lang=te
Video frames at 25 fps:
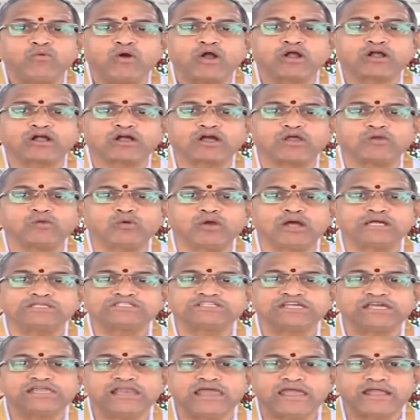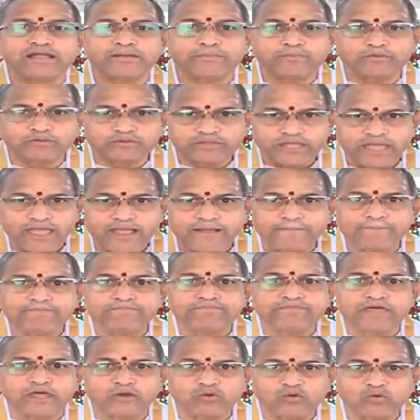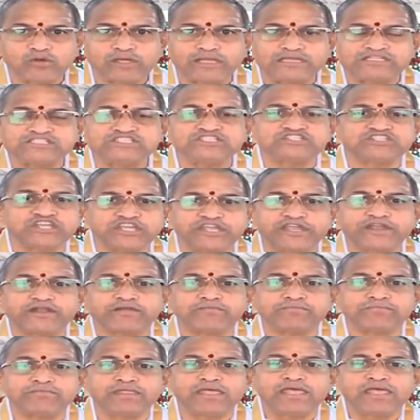ఒక్కరుగా చేయలేకపోతే అందరూ కలిసి చేయడం